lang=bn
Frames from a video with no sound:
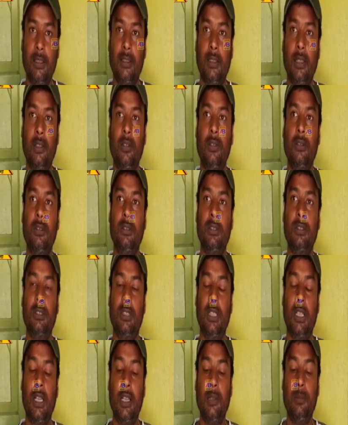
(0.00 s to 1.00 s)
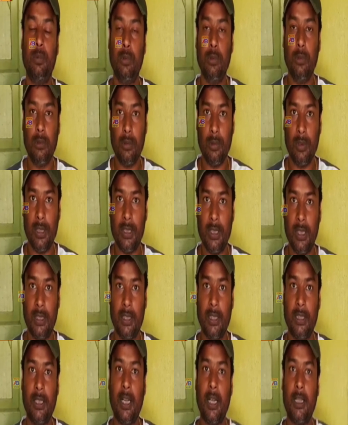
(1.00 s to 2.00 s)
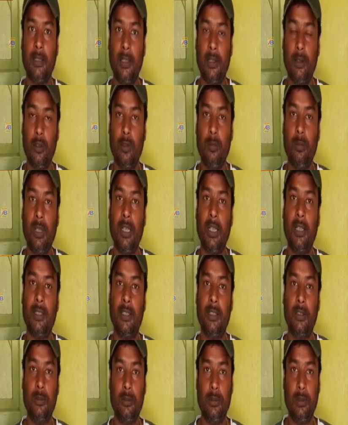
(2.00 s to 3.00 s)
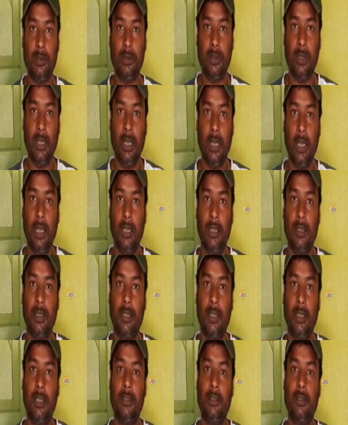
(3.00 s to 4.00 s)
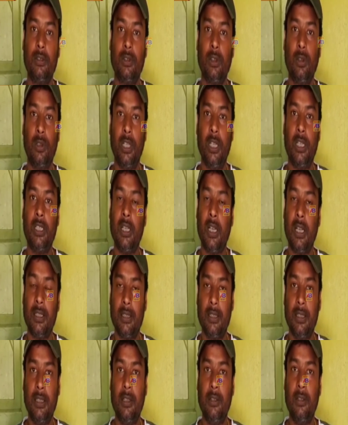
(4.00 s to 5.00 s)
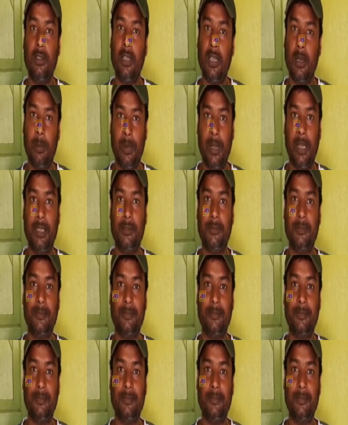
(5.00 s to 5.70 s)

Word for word: যেন যারাই ভুল করেছে সে ডাক্তার হোক বা নার্সিং হোক তাদের সঠিক শাস্তি যেন তারা পায়